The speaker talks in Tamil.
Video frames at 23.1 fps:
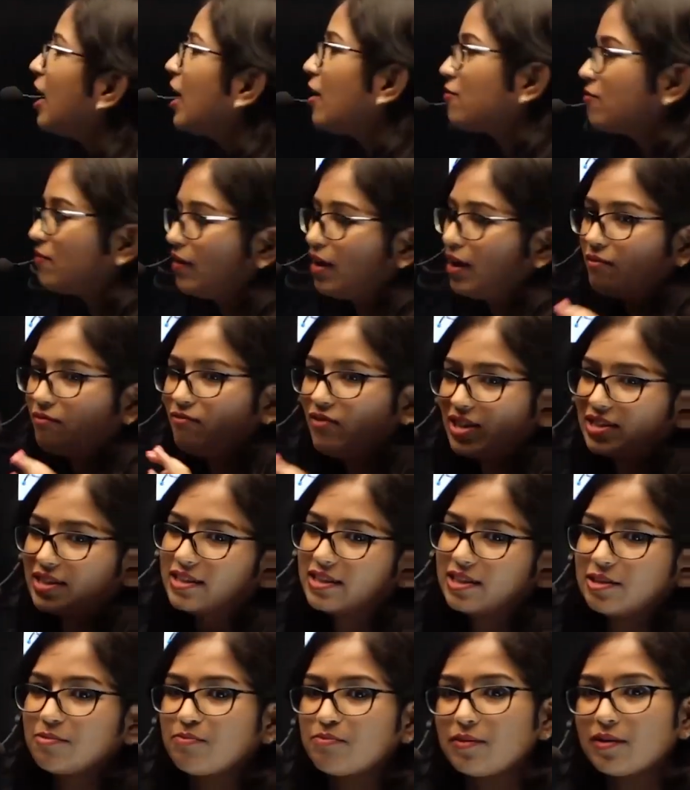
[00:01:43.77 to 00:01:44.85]
நான்
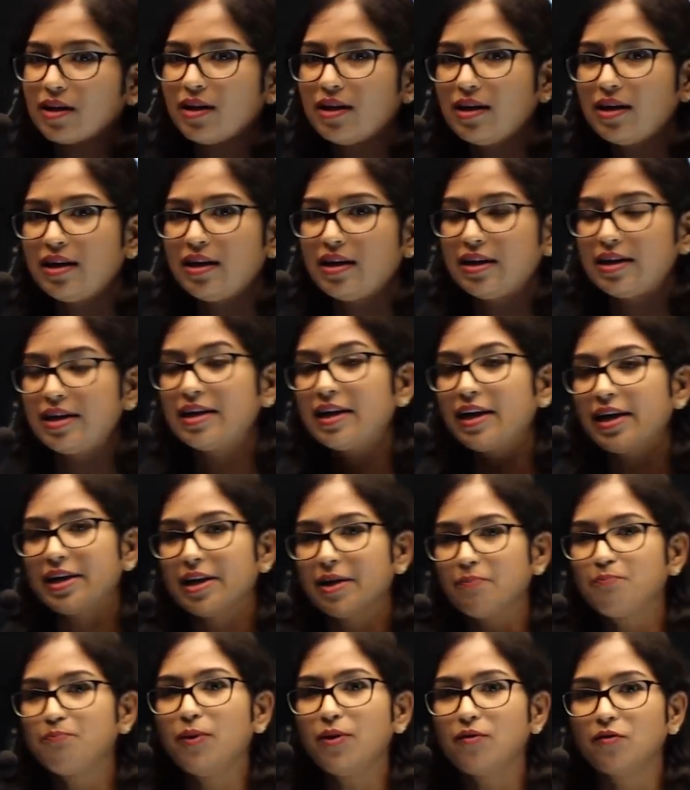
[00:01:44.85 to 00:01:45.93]
ஃபஸ்ட்
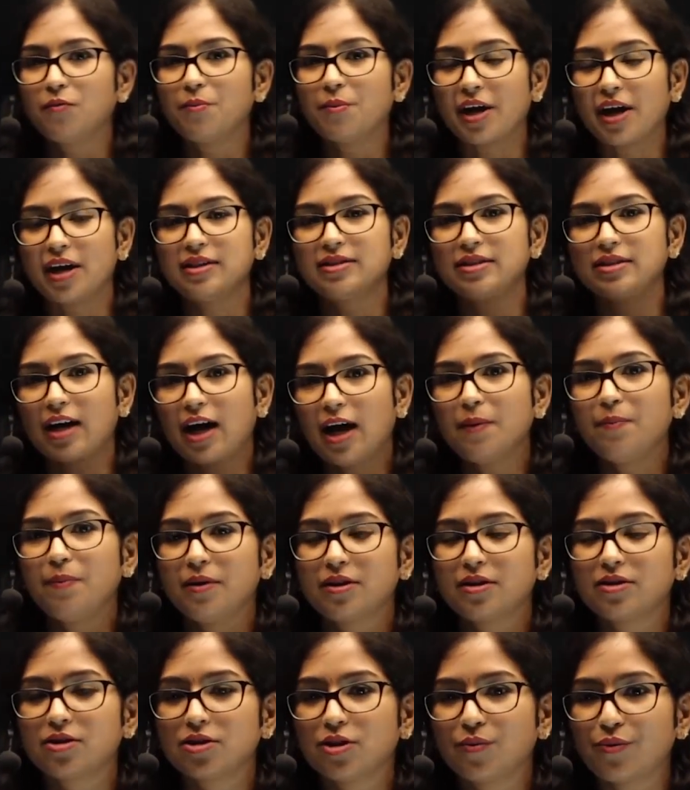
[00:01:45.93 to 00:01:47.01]
நீங்கள் எப்போவுமே ஸ்டார்ட்
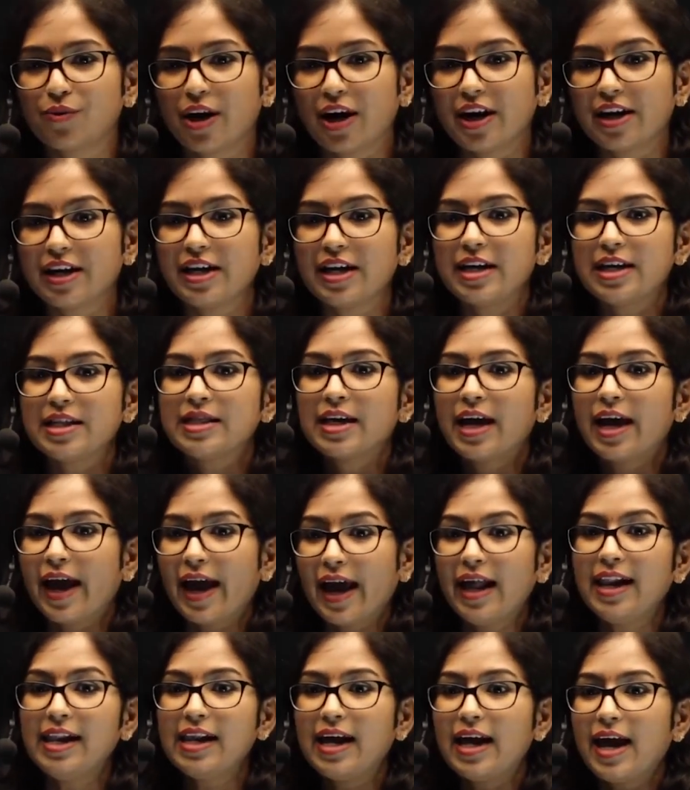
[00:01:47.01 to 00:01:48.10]
பண்ணுறதுக்கு முன்னாடி இந்த
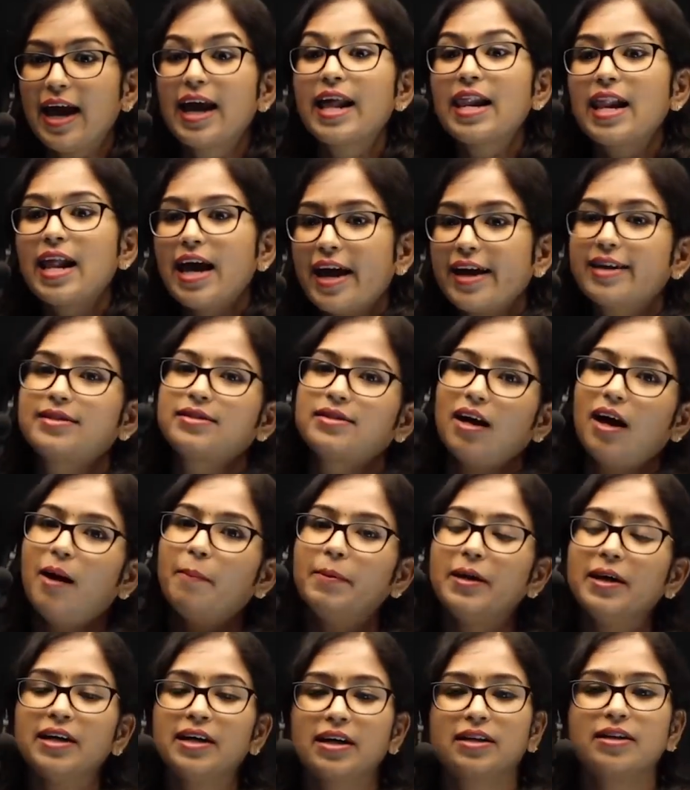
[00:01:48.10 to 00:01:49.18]
எல்எல்எஸ்
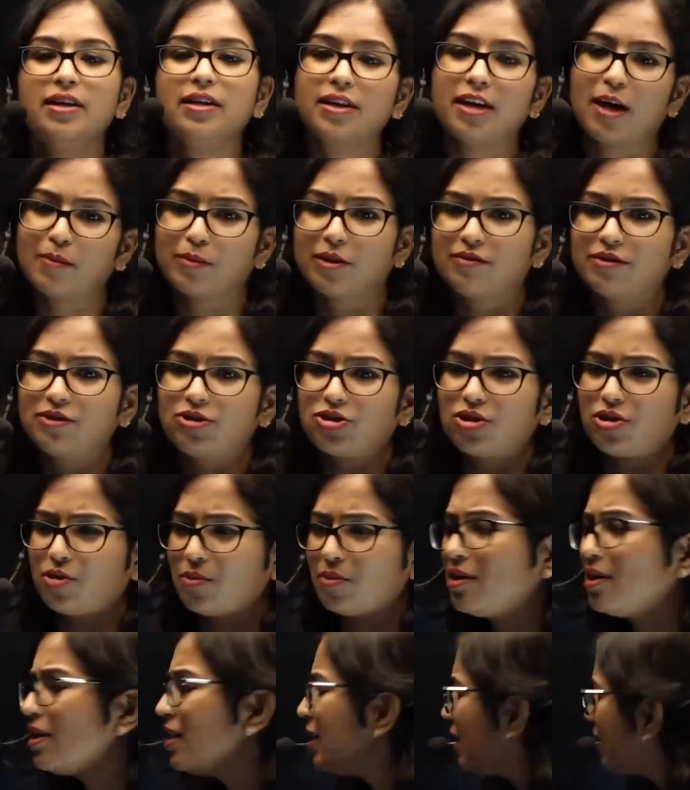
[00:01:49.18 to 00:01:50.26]
அப்படிங்கிறத ஞாபகம் வச்சுக்கணும்